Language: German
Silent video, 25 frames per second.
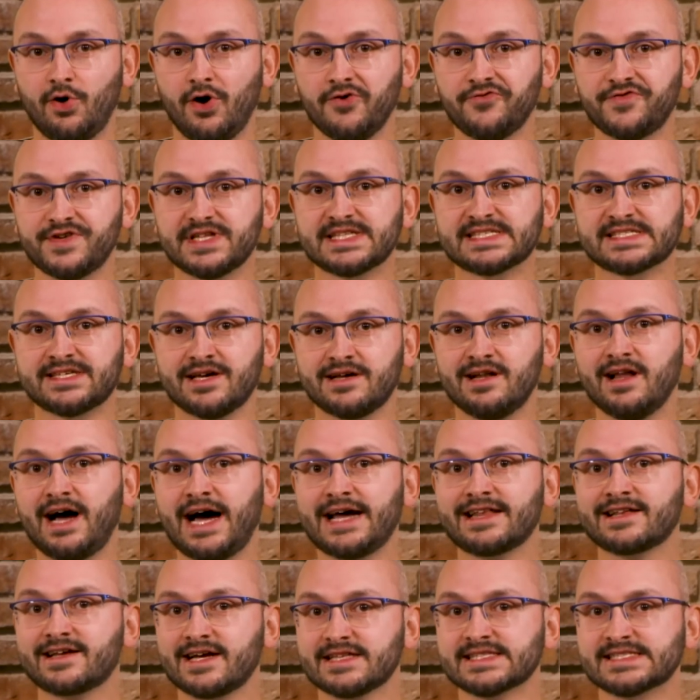offiziell
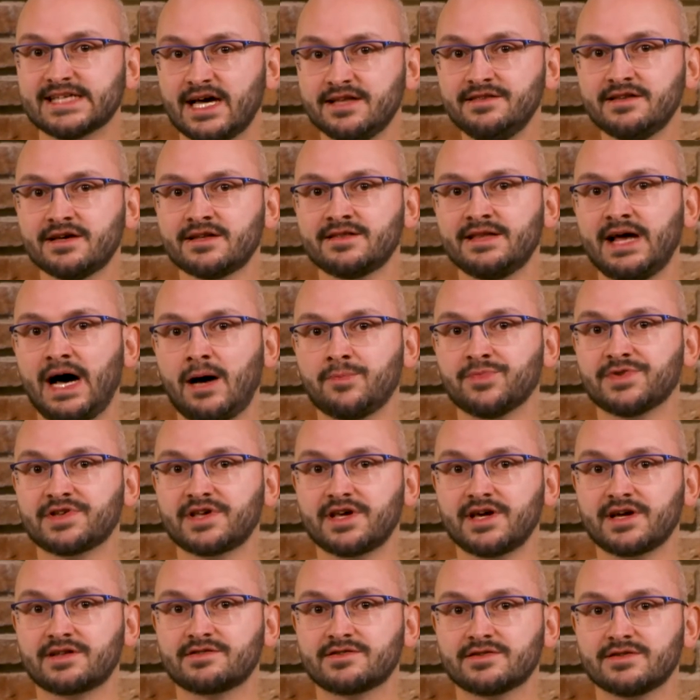einen ganz anderen Namen
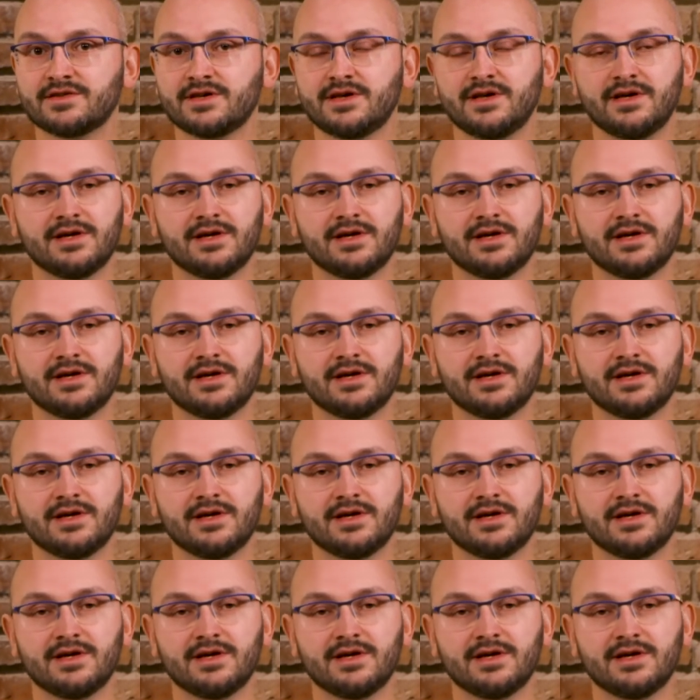trägt.